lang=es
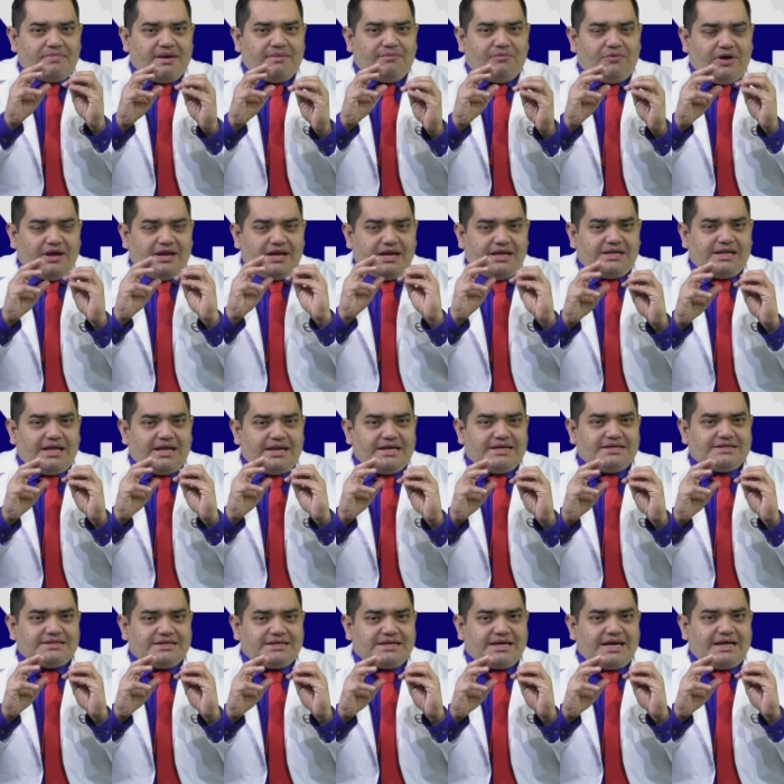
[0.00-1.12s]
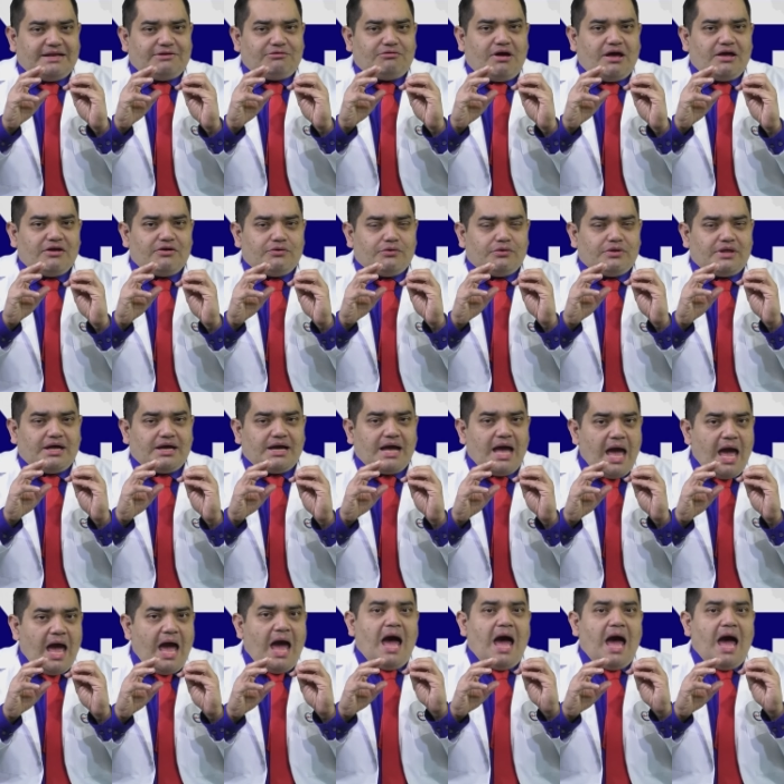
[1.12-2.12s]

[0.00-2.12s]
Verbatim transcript: vemos en la nariz que nos ayudan